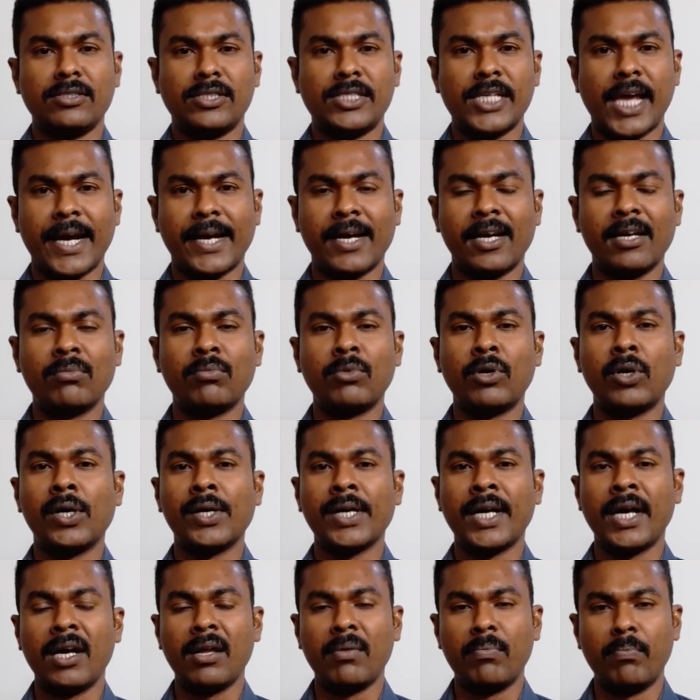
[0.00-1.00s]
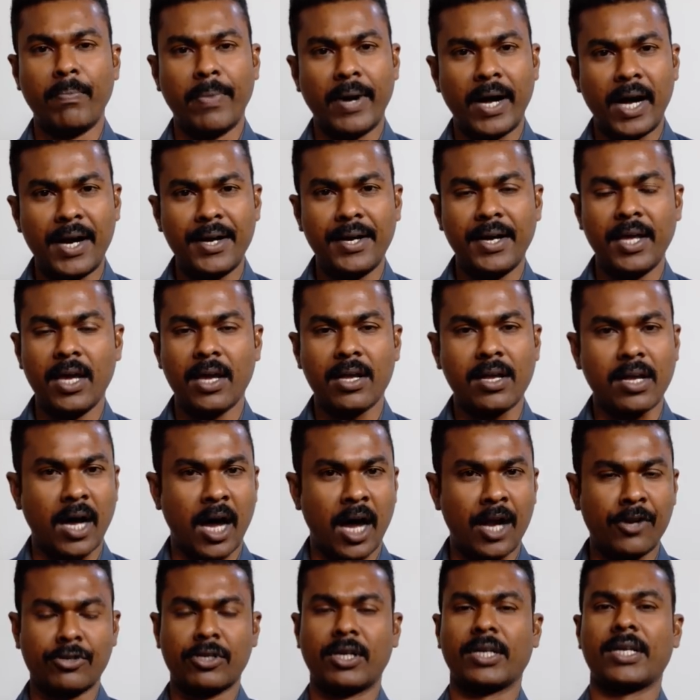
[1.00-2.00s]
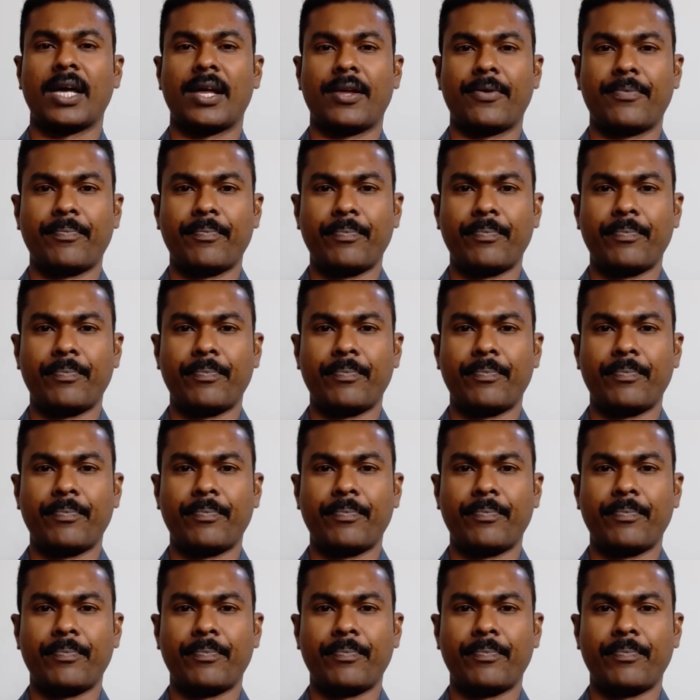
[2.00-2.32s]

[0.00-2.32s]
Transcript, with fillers: జగన్మోహన్ రెడ్డి బర్త్డే కానుకగా